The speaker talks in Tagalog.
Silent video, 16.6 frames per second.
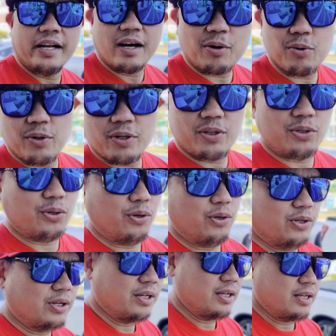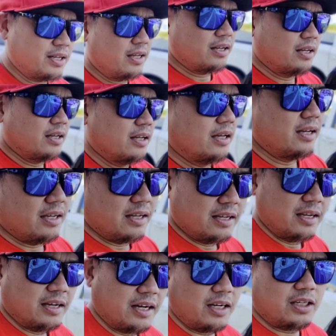ko na to,
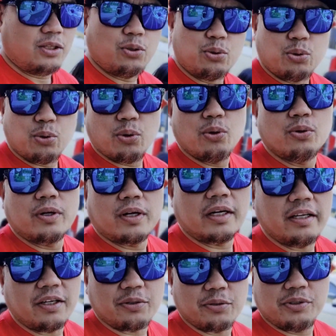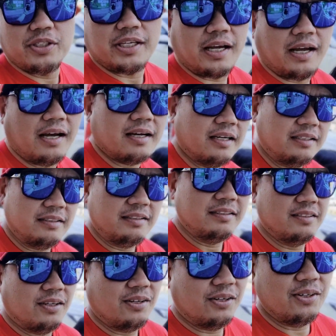ay totoong naglingkod sa akin. So,
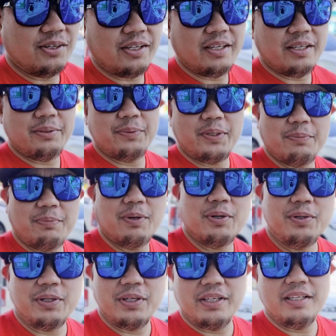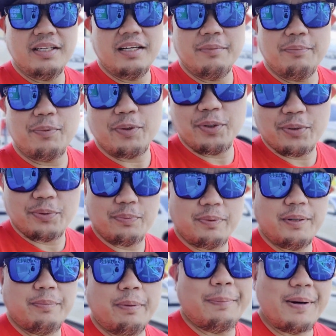ayan mga bro, ayan lang po yung
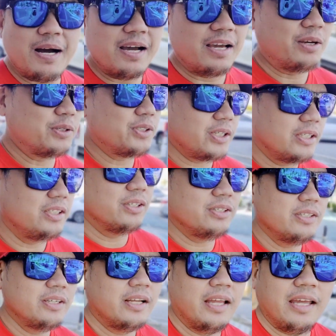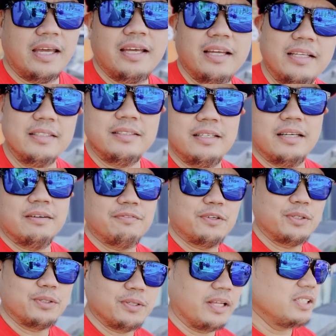ibabahay ko sa inyo. And uh, for
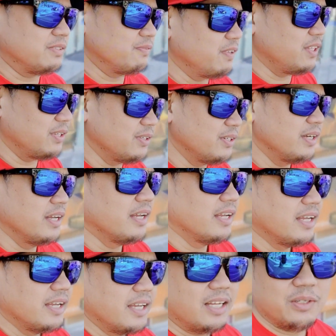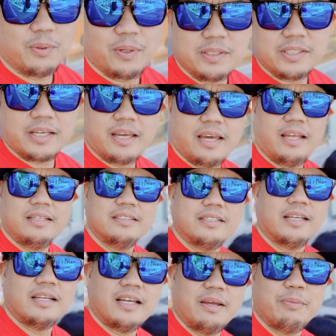today's video, and once again,
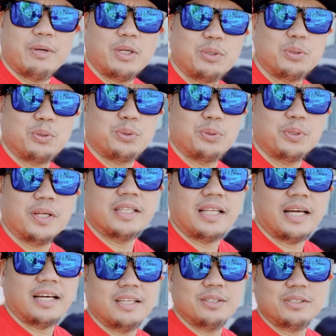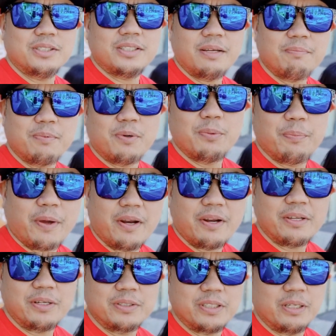sana ay manututunan tayo. Stop comparing
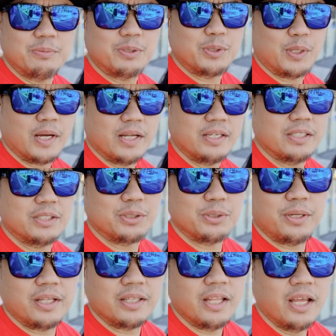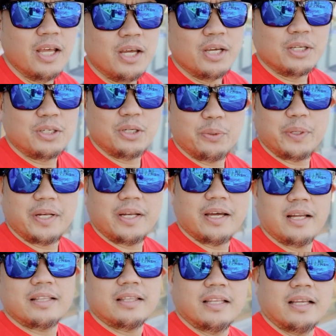yourselves to others so that you will not
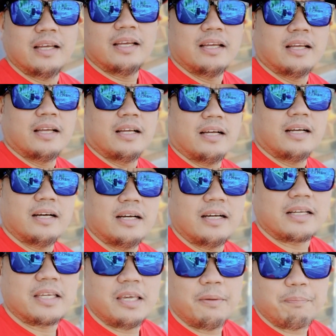uh, keep